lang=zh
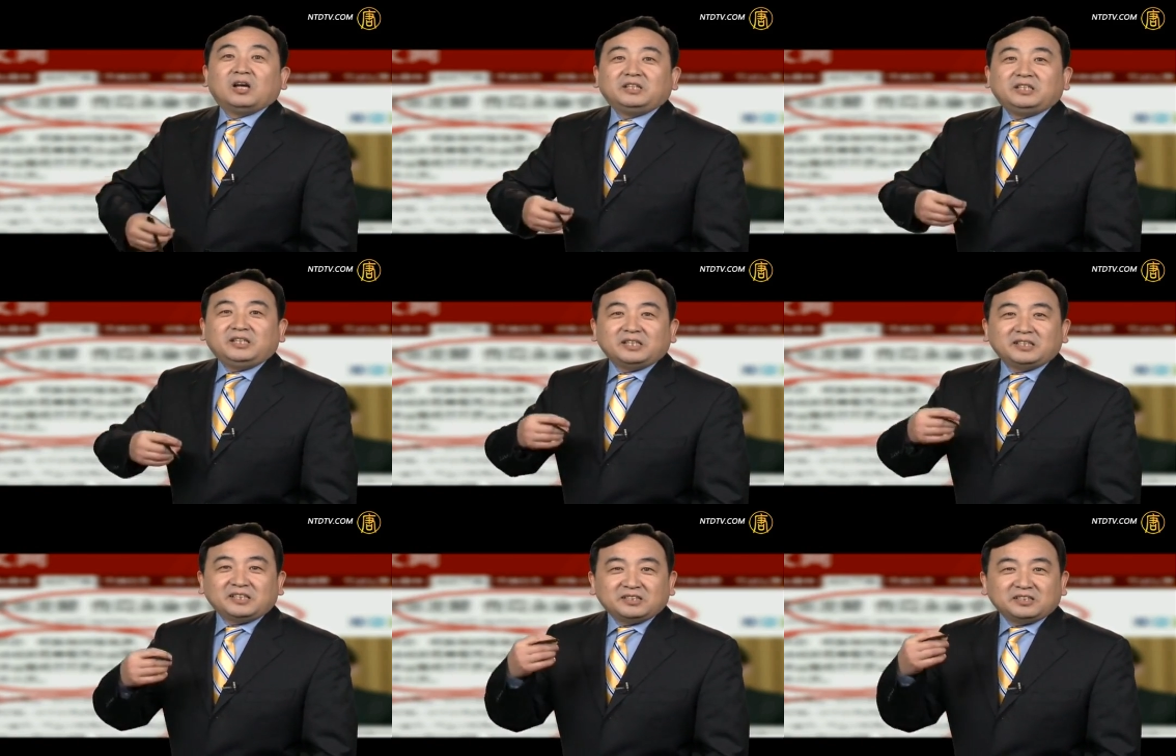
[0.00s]

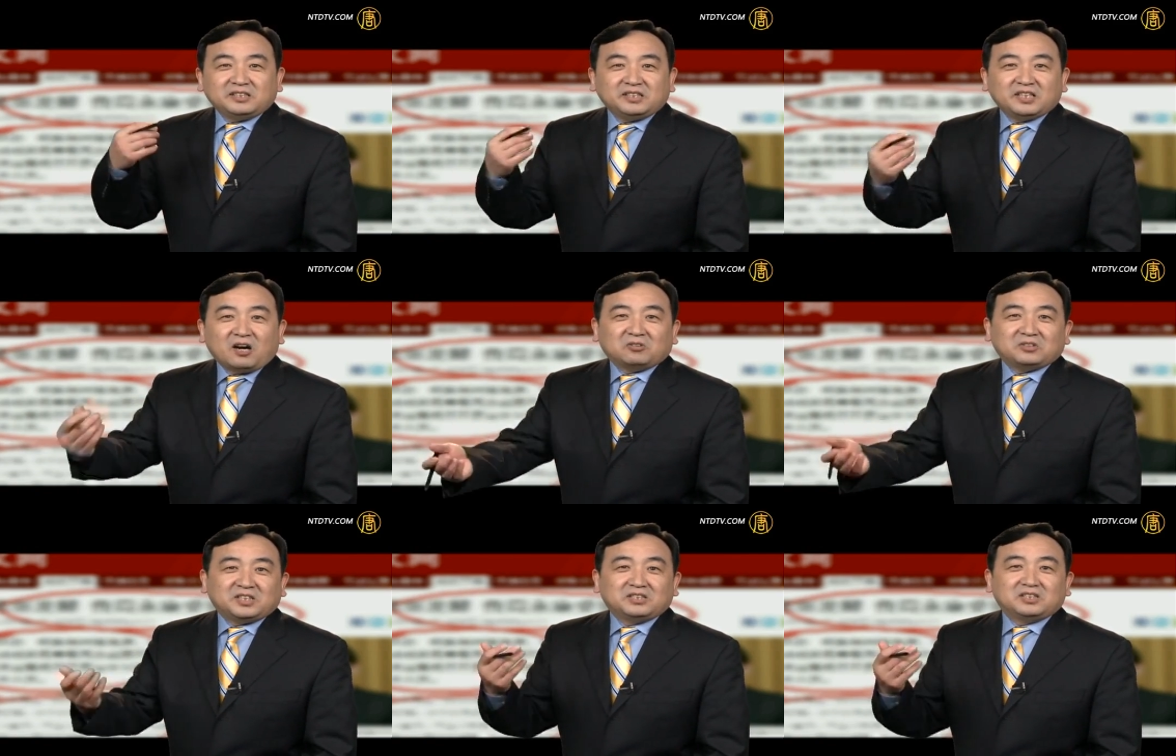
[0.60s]
一定
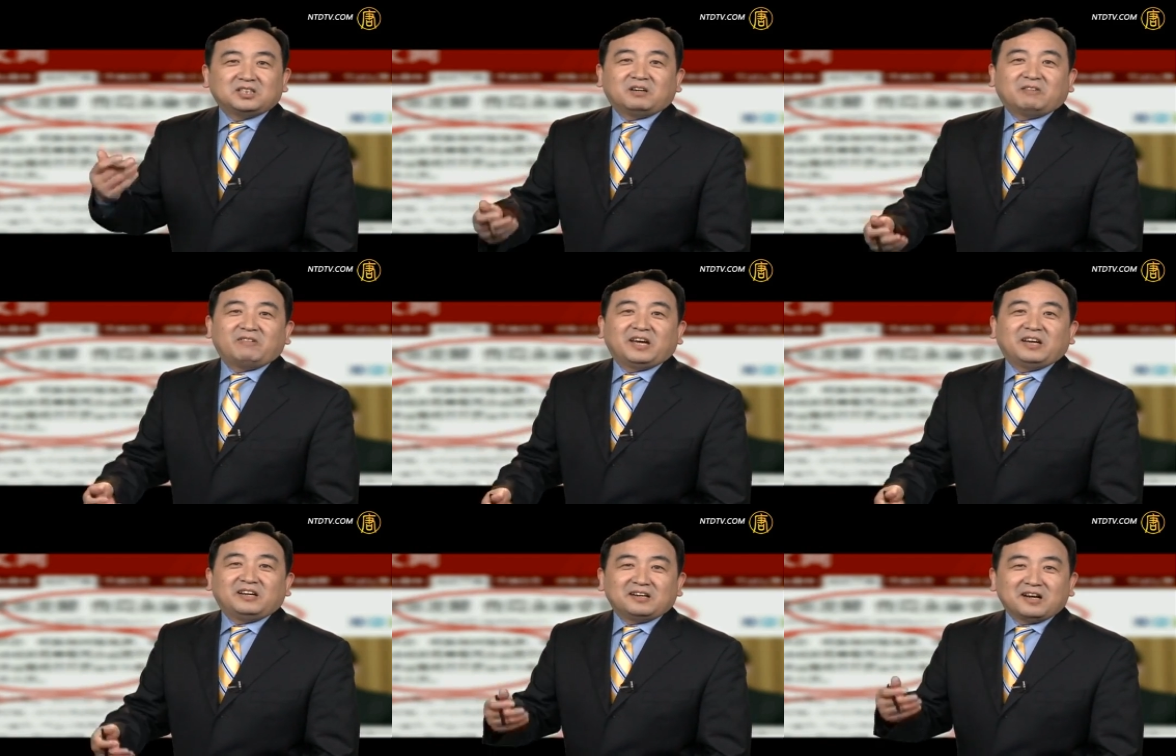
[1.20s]
孝敬各
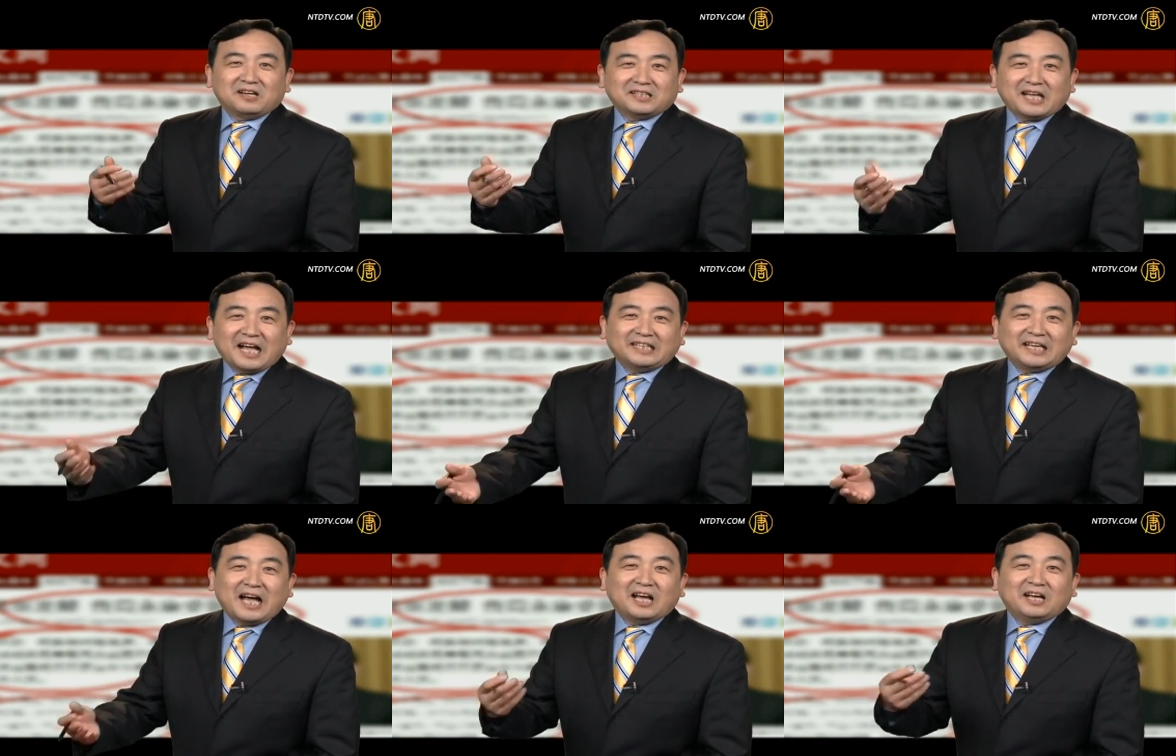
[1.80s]
位，让
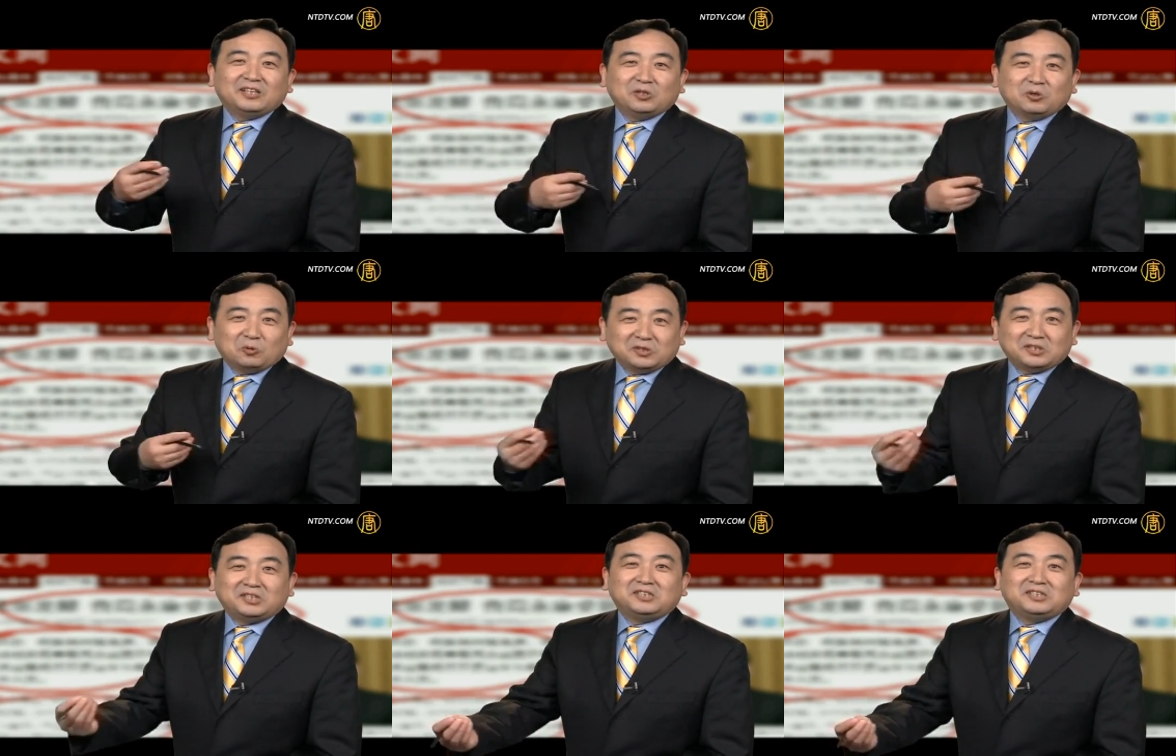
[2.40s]
大家
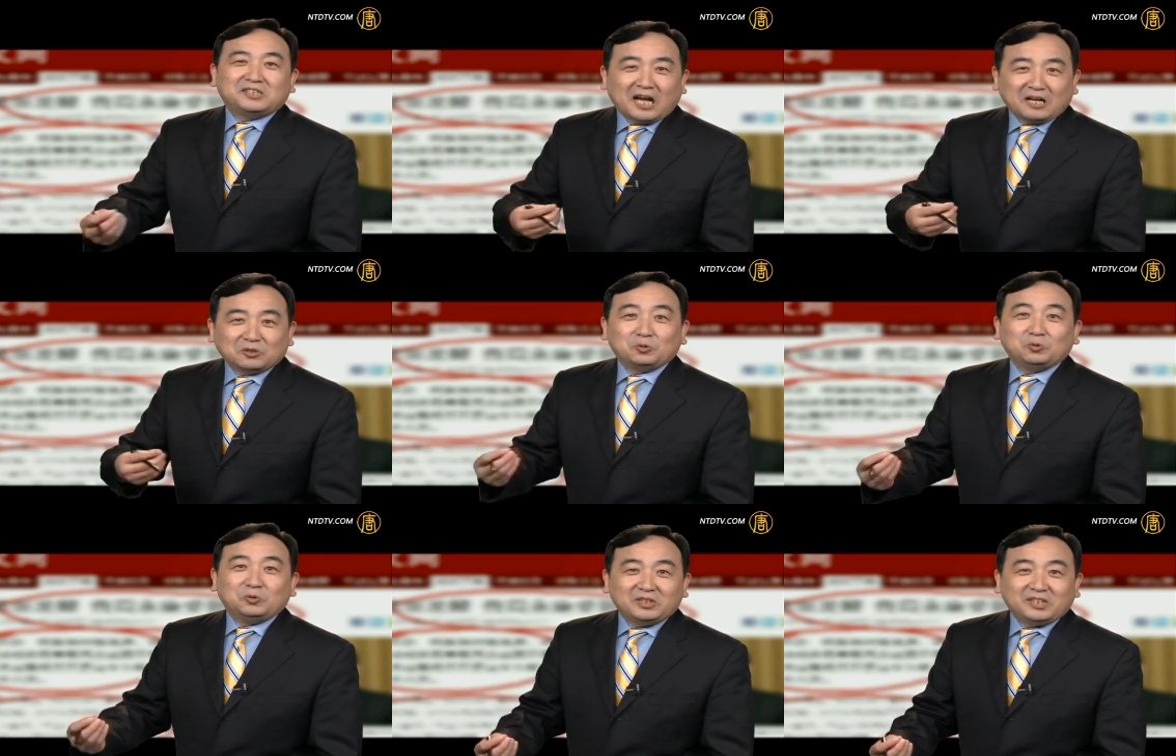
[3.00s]
有欣赏
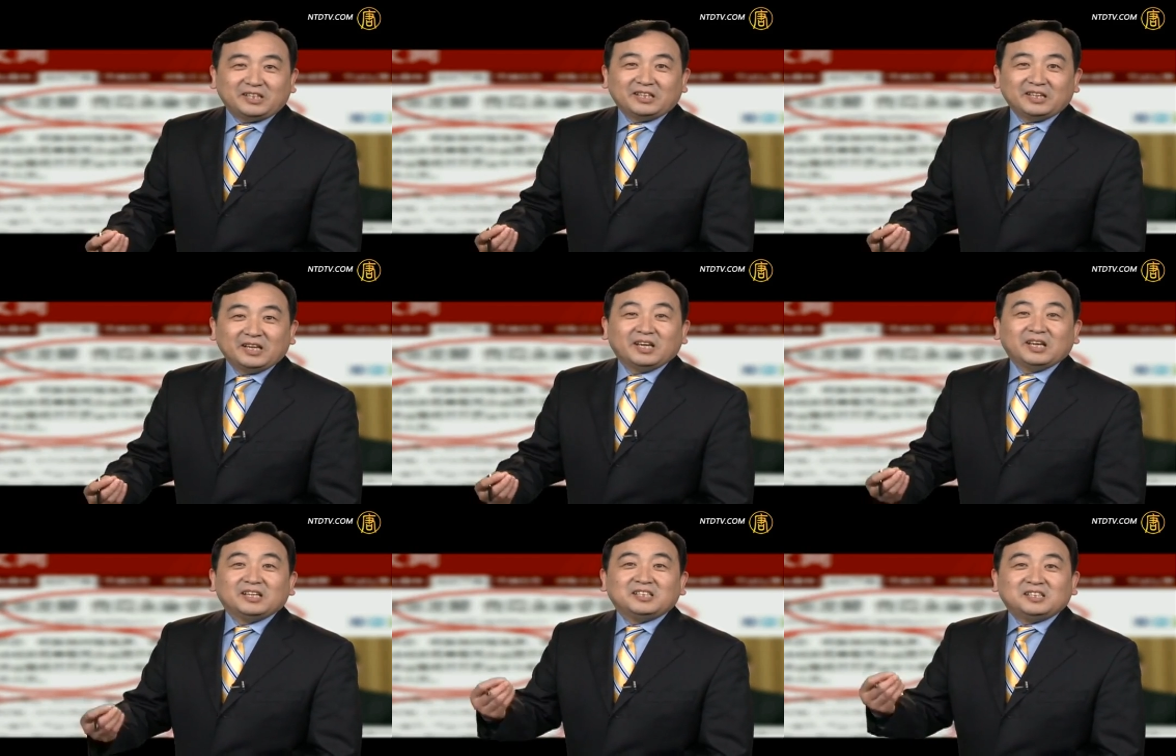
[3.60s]
的余地。
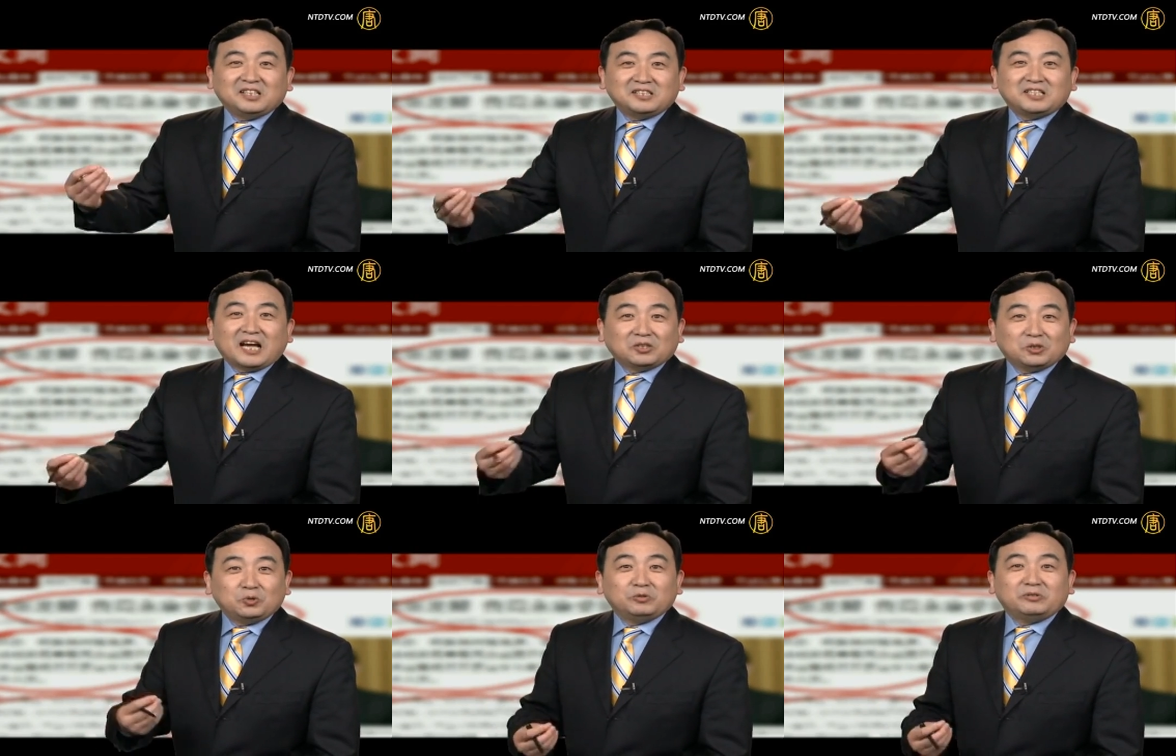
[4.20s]
欣
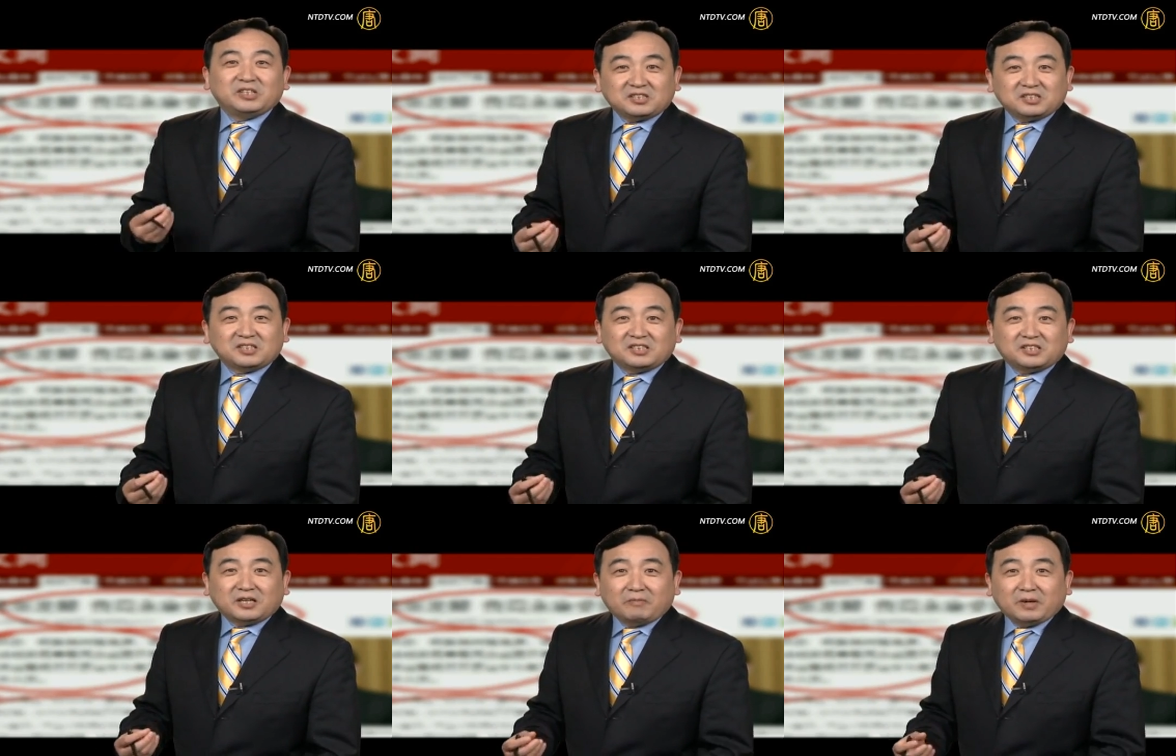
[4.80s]
赏的余地
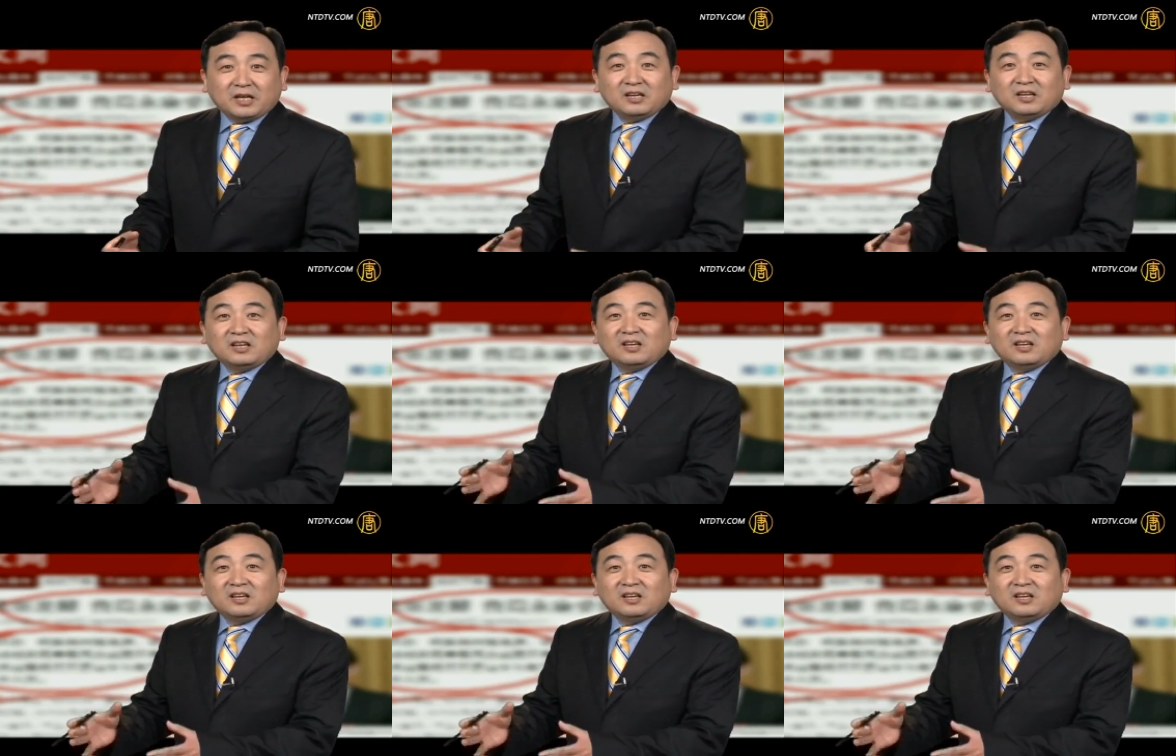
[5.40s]
是什么？